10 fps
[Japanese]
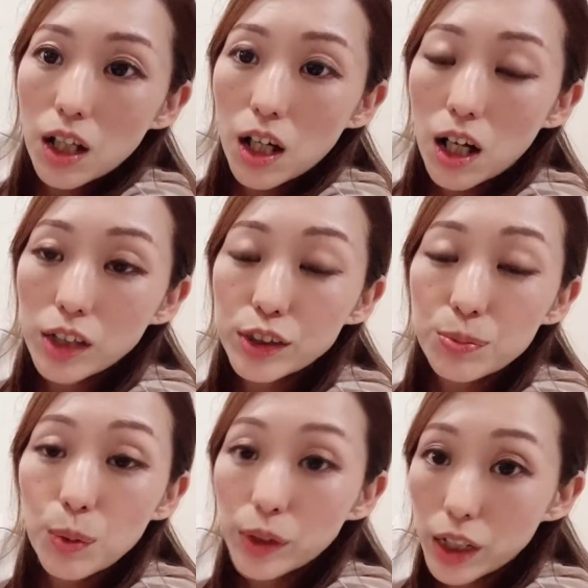味
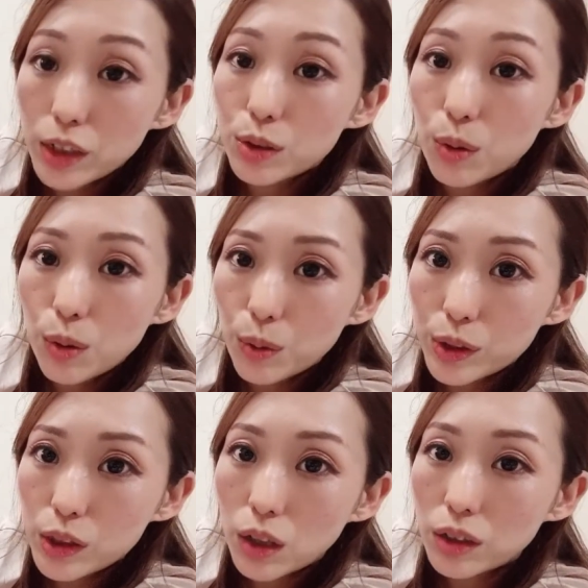もねすごい美味
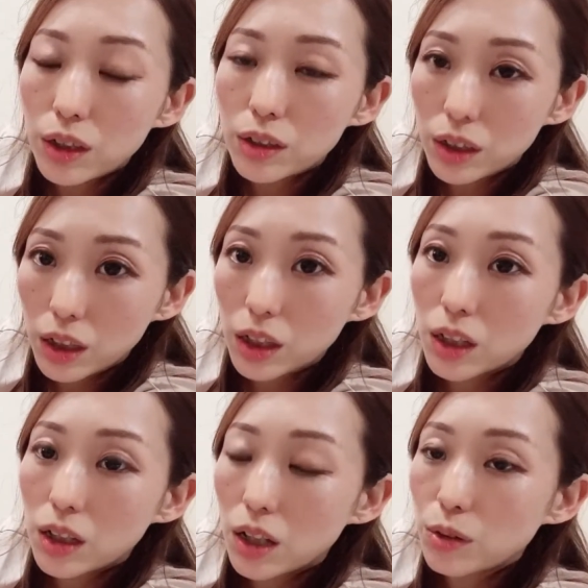しかったん
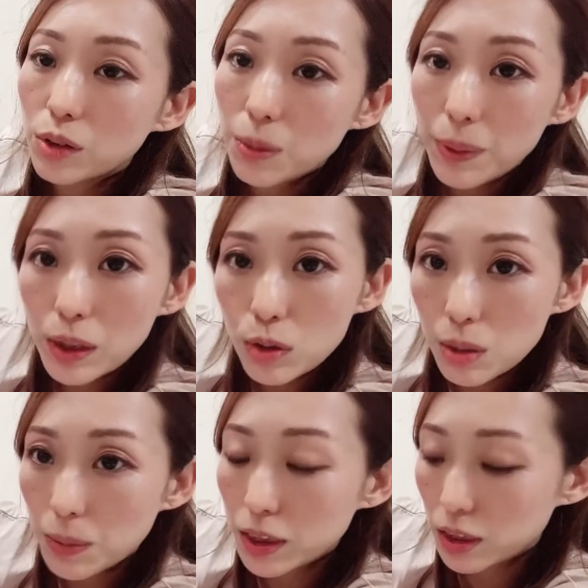であのリピートし
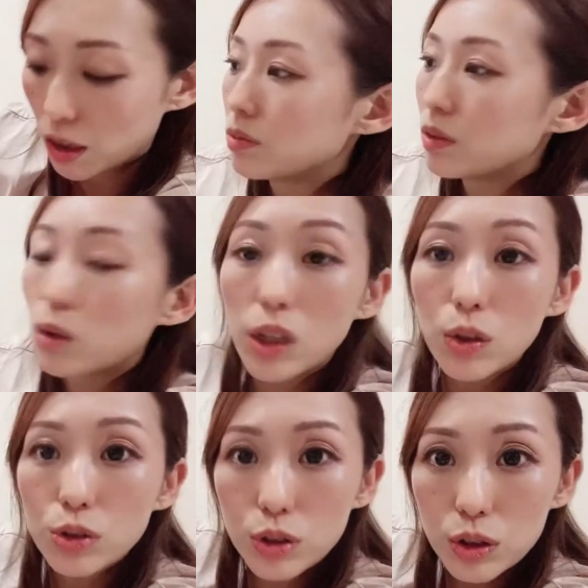ましたこれ
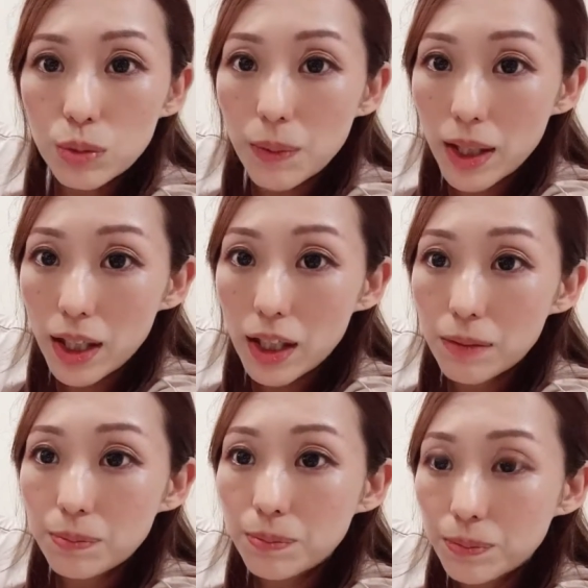おすすめ
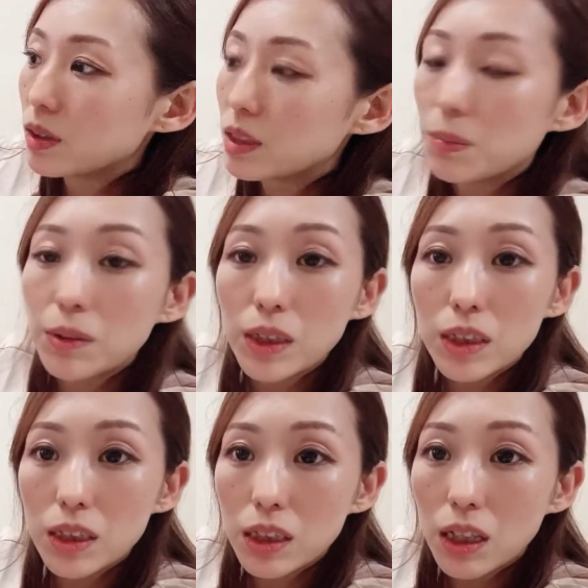自分で
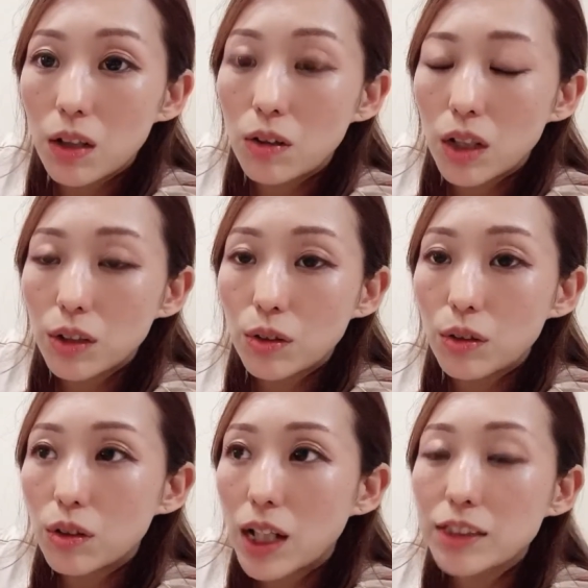好きなあ
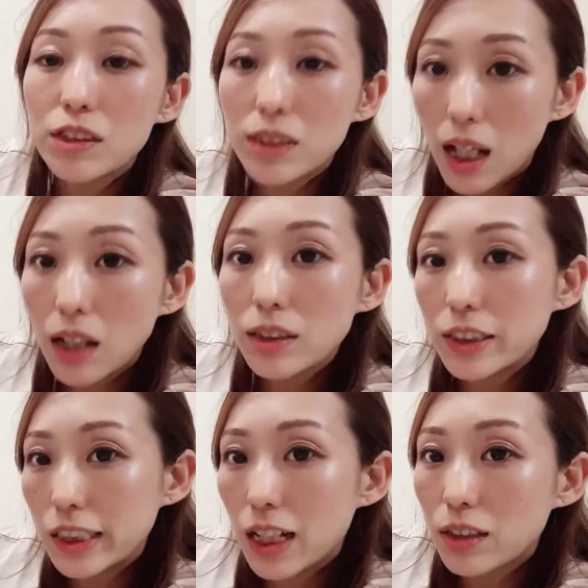の厚さ
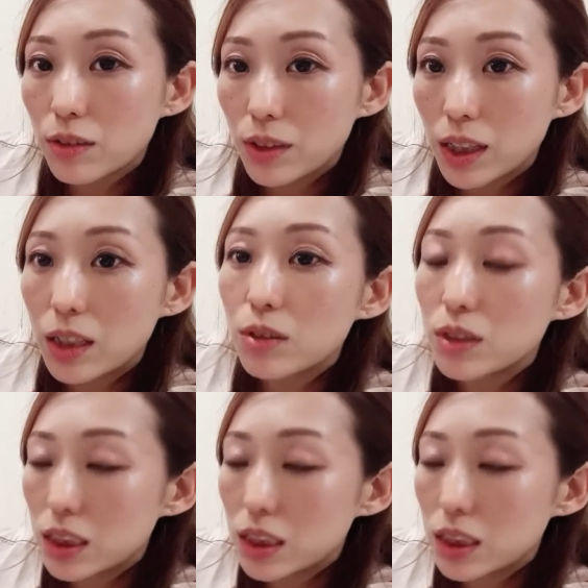にカットできるし